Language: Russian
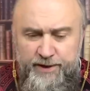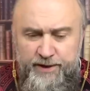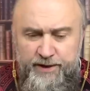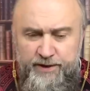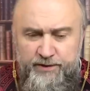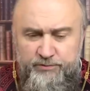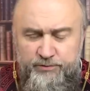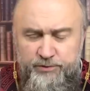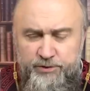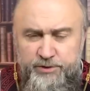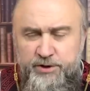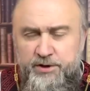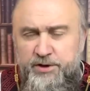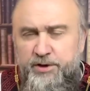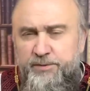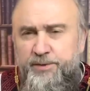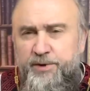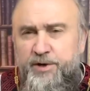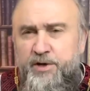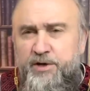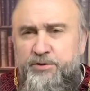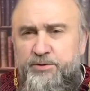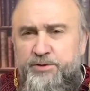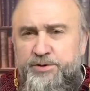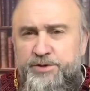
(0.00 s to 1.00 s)
Вот, это
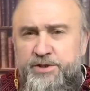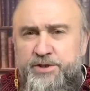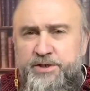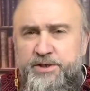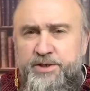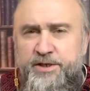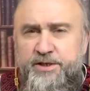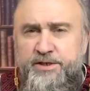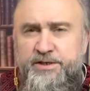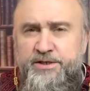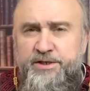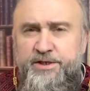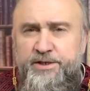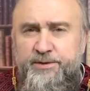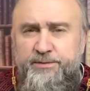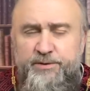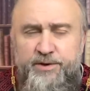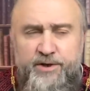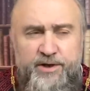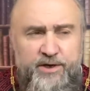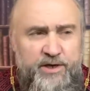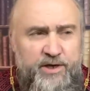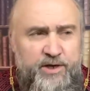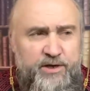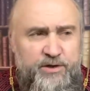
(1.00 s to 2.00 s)
пророческая
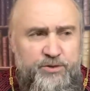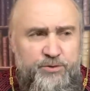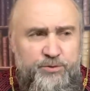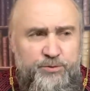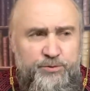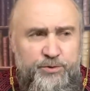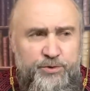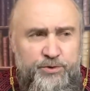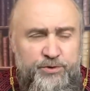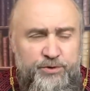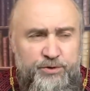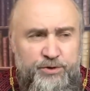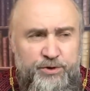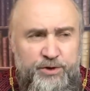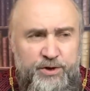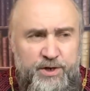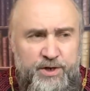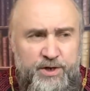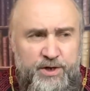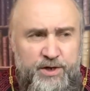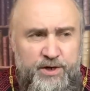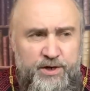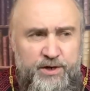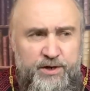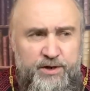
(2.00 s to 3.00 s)
тема. Я думаю,
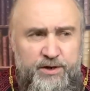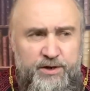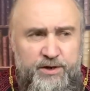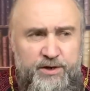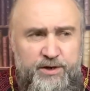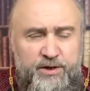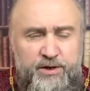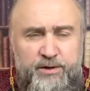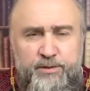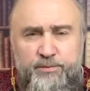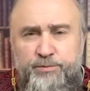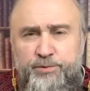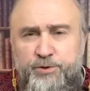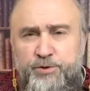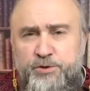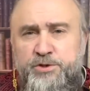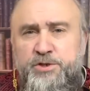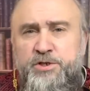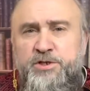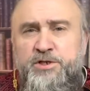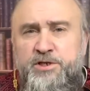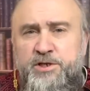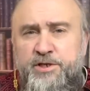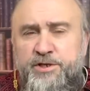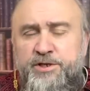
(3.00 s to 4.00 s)
а,
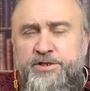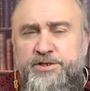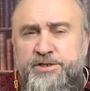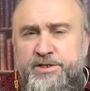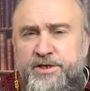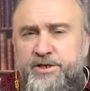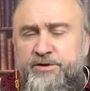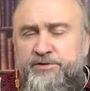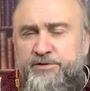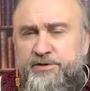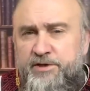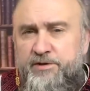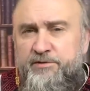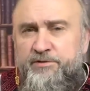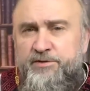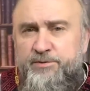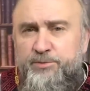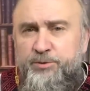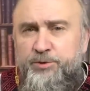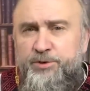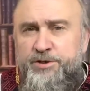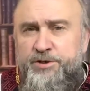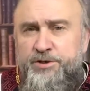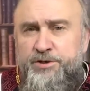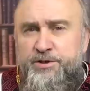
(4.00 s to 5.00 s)
просто члены церкви, если вы
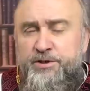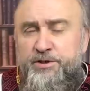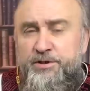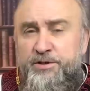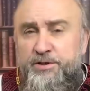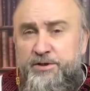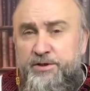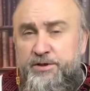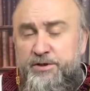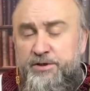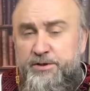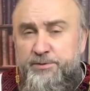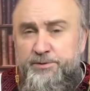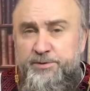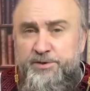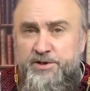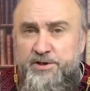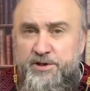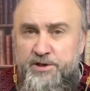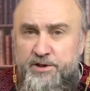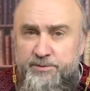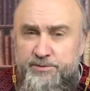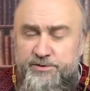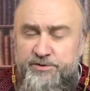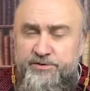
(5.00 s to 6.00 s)
смотрите, даже по
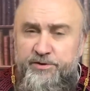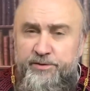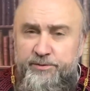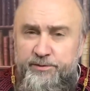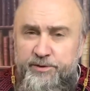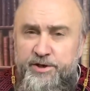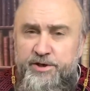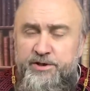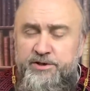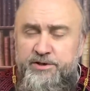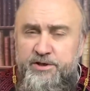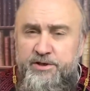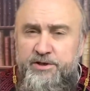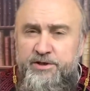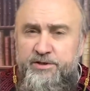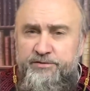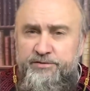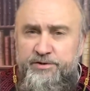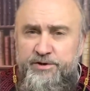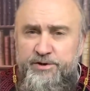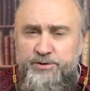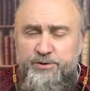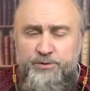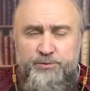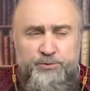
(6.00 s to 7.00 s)
старам своим, киньте это
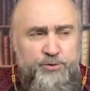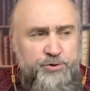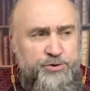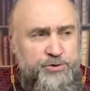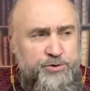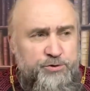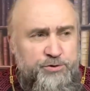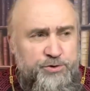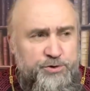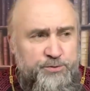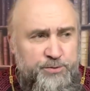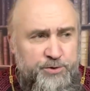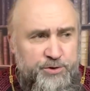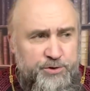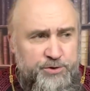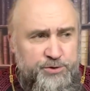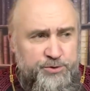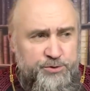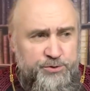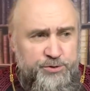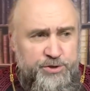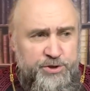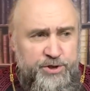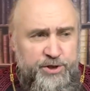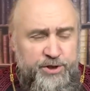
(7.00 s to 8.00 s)
видео, пусть тоже
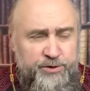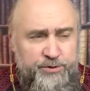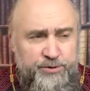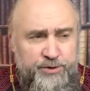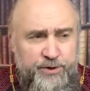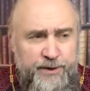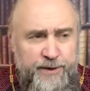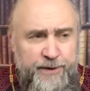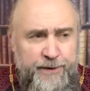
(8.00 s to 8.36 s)
порассуждают.